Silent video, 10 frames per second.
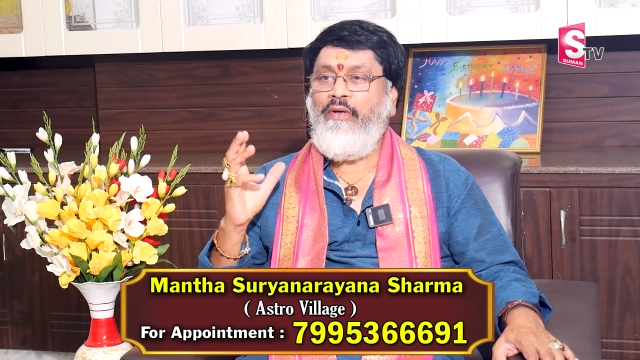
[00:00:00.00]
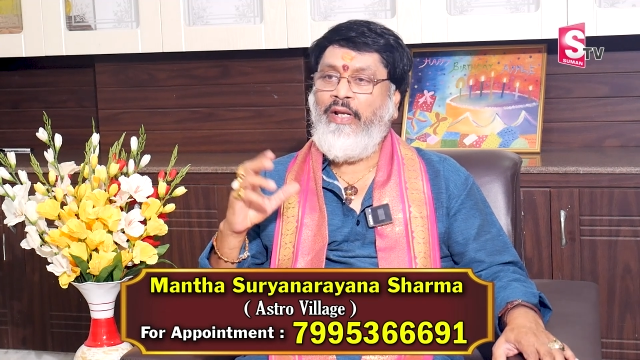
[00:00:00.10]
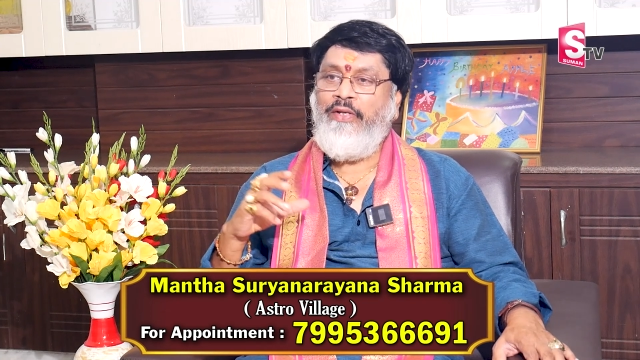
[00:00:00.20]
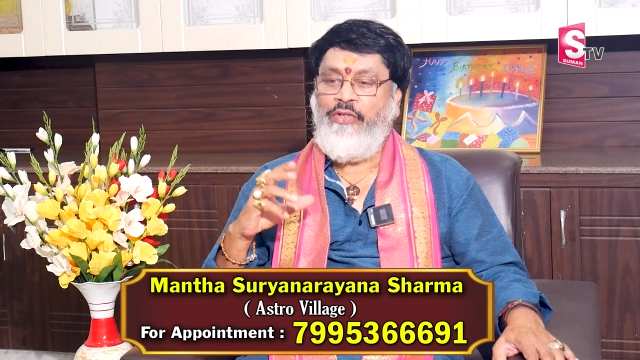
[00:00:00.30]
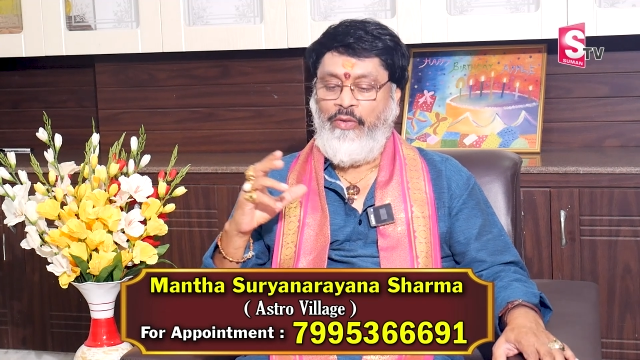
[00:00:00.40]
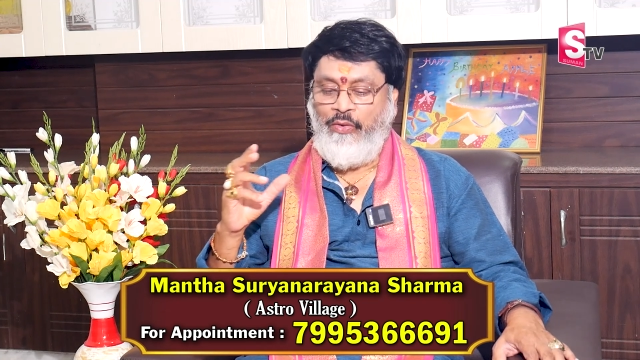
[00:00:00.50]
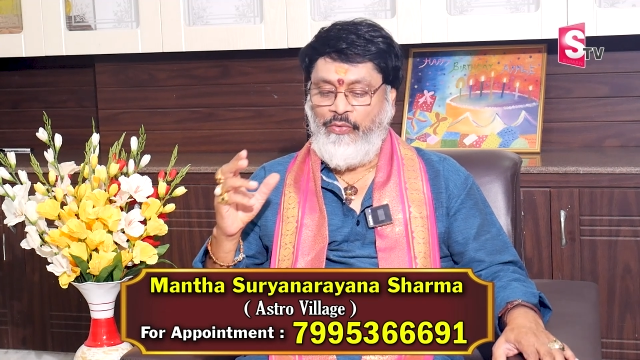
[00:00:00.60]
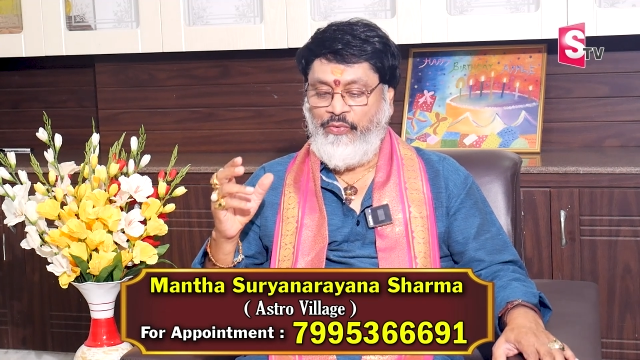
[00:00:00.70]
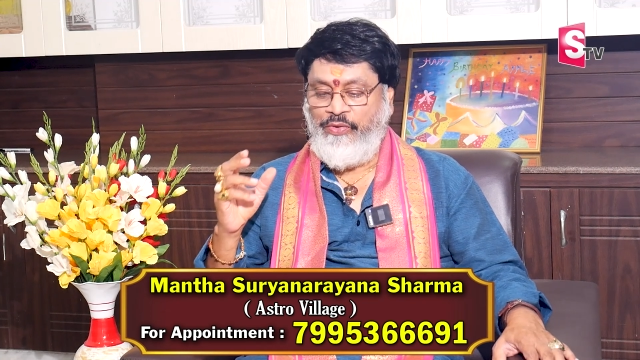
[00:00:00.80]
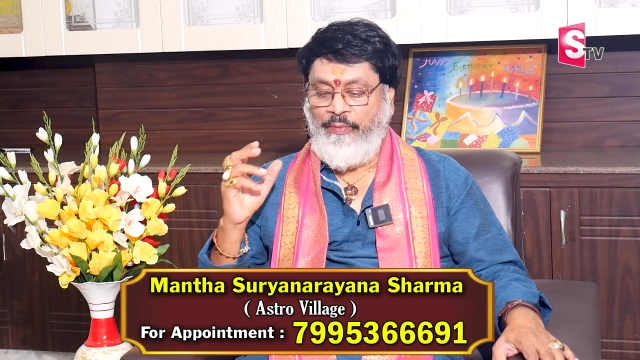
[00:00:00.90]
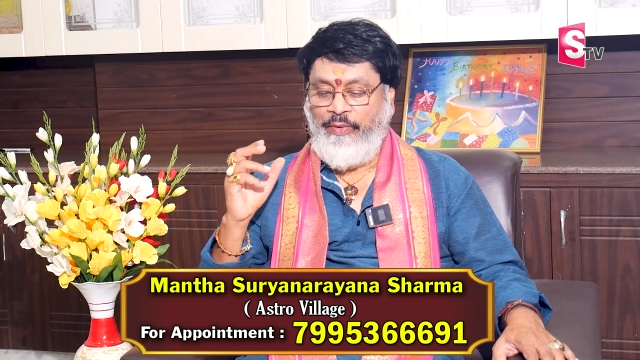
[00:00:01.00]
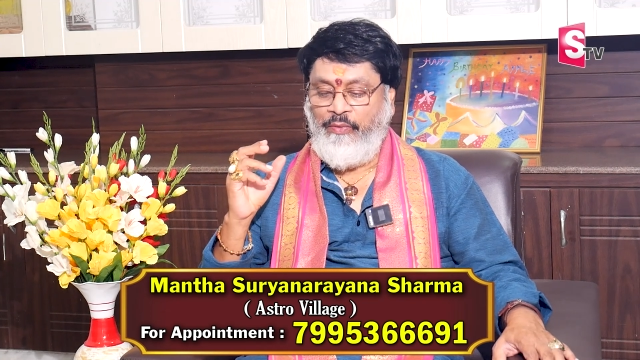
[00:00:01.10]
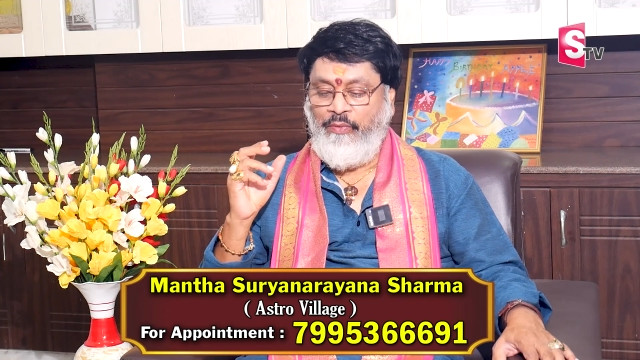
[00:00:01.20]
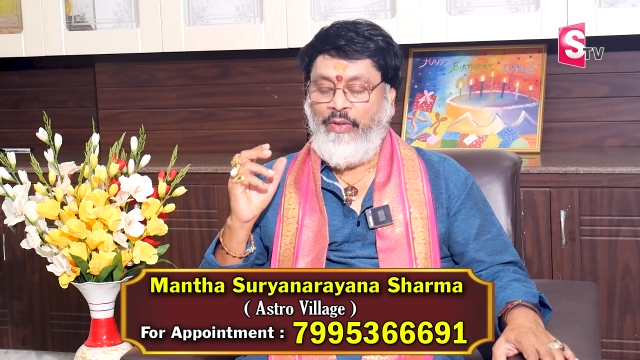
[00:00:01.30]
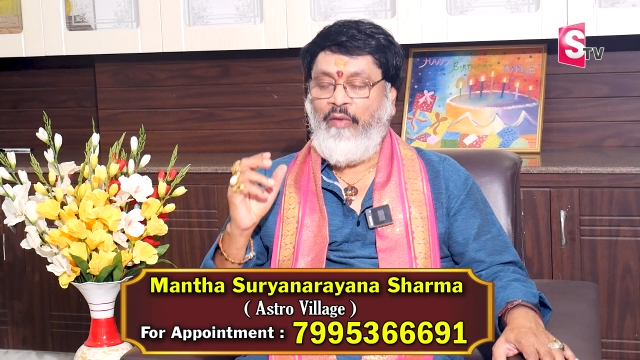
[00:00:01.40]
రాజ్యంలో చూస్తే
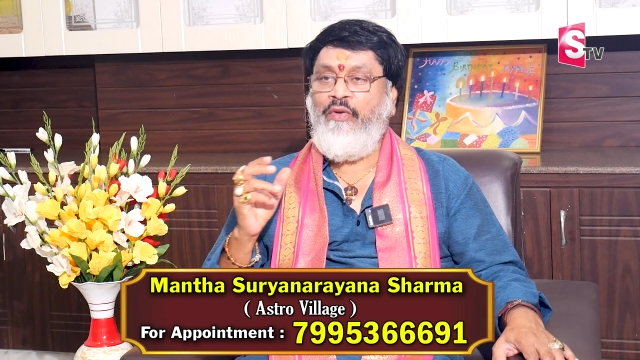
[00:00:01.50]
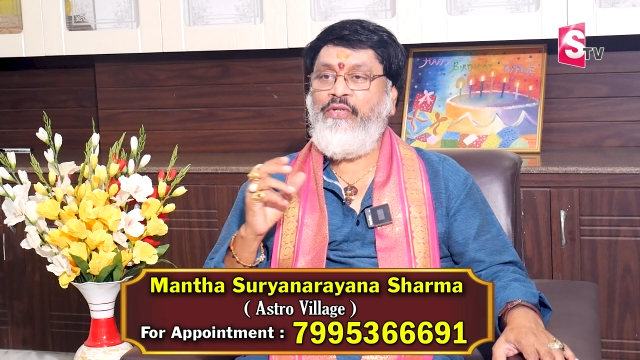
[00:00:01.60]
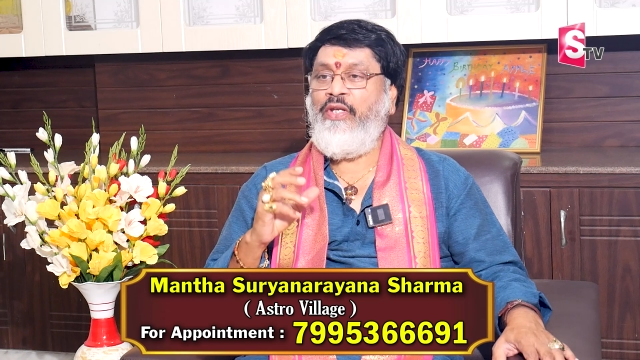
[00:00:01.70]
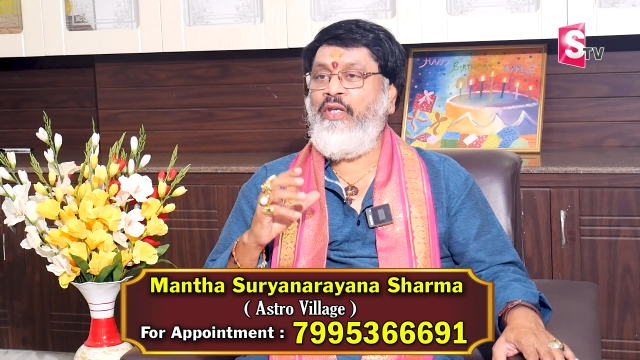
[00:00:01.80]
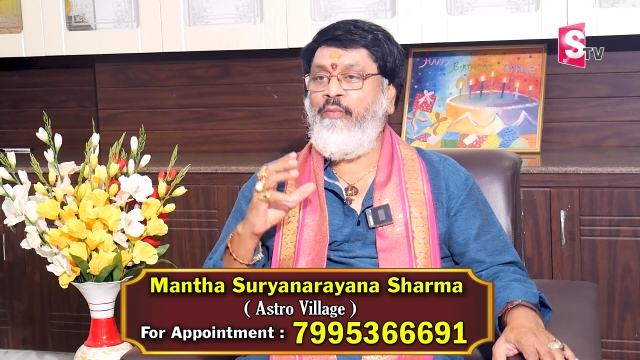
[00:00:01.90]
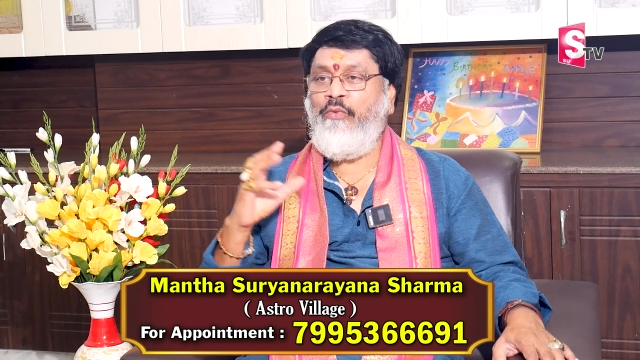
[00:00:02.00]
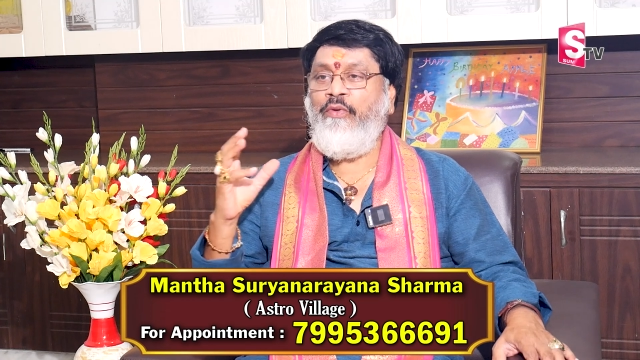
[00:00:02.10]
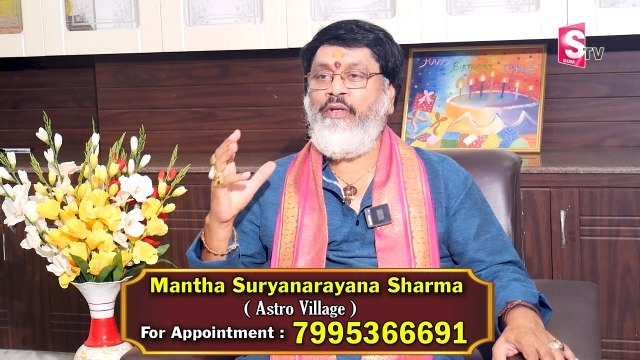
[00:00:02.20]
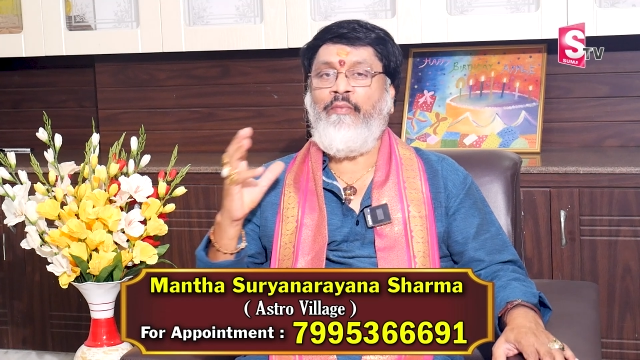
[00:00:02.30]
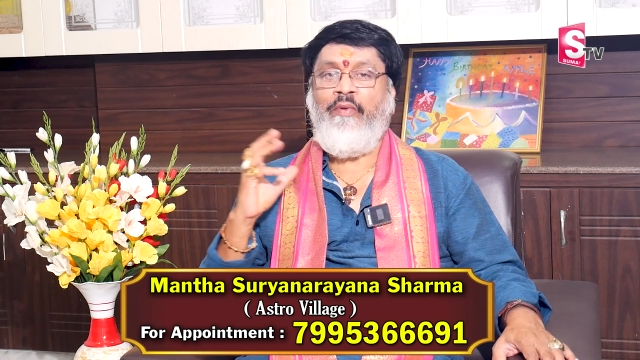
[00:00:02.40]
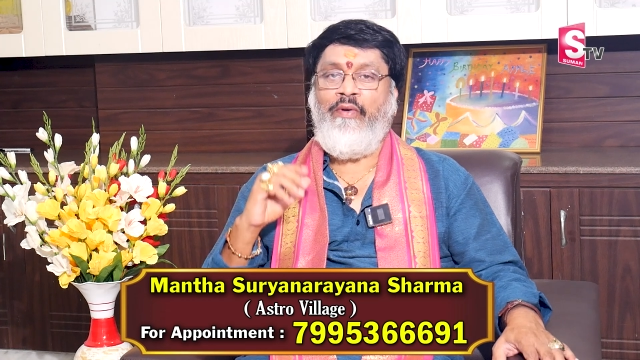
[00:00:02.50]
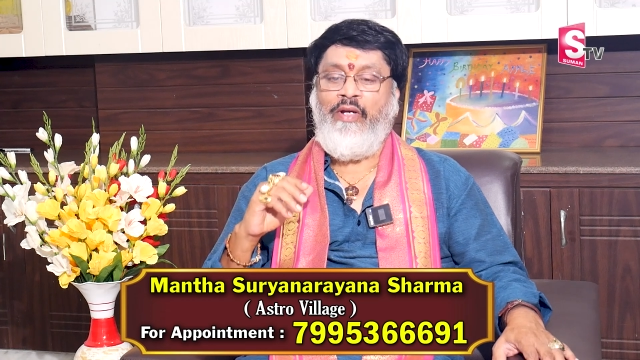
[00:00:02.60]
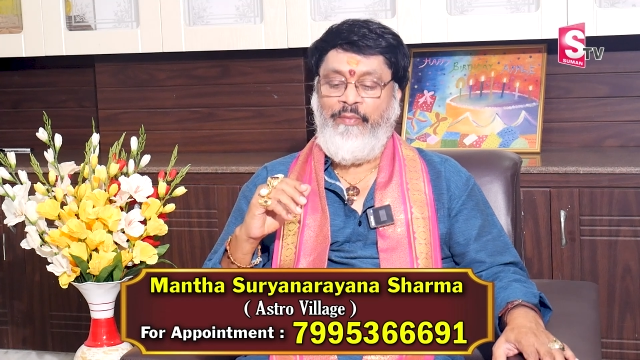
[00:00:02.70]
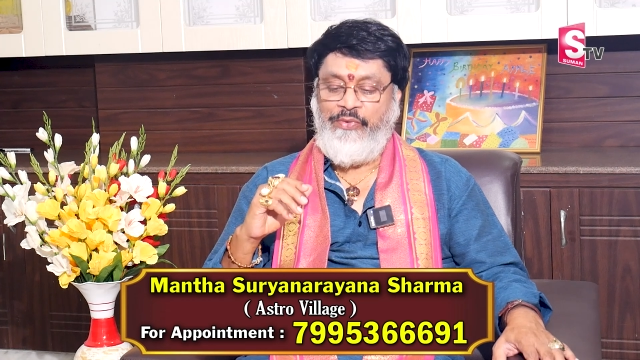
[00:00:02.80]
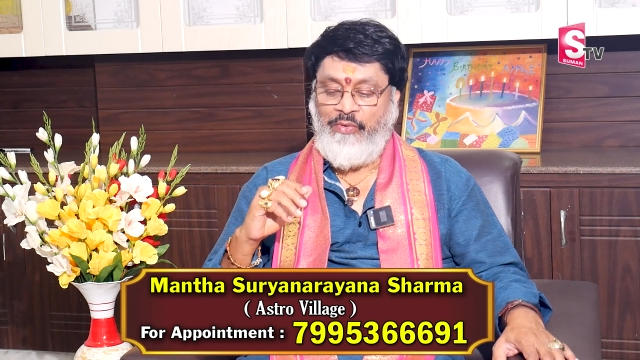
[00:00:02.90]
మనకు రవి శని బుధుడు యొక్క ప్రభావం
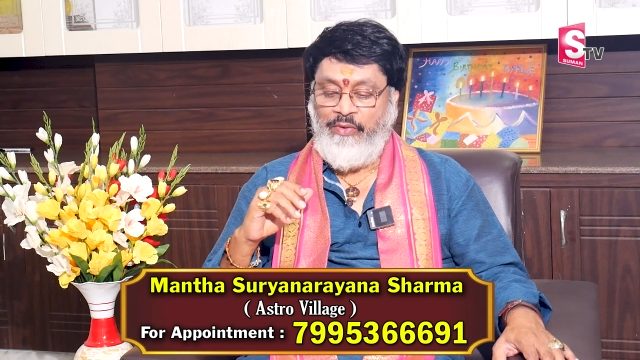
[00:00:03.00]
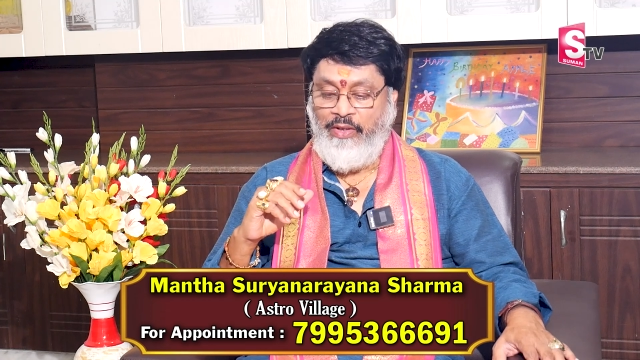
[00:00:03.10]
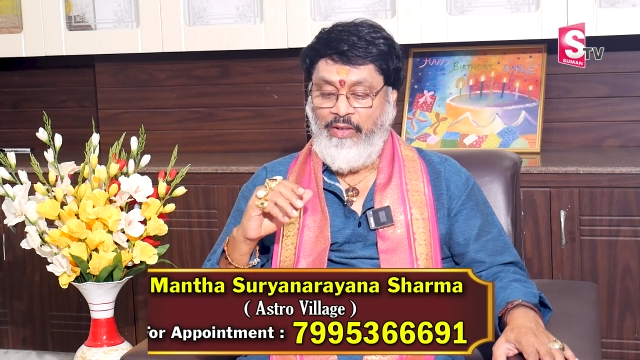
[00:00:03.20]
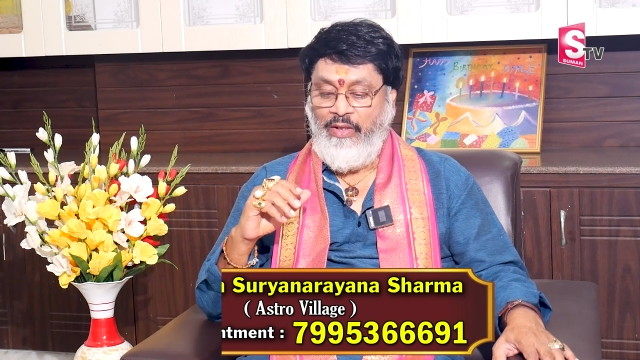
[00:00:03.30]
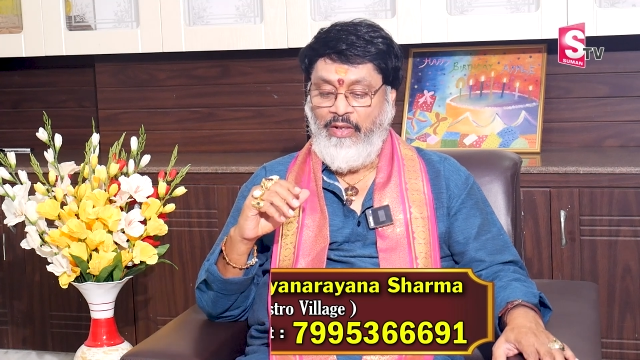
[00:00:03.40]
కనిపిస్తుంది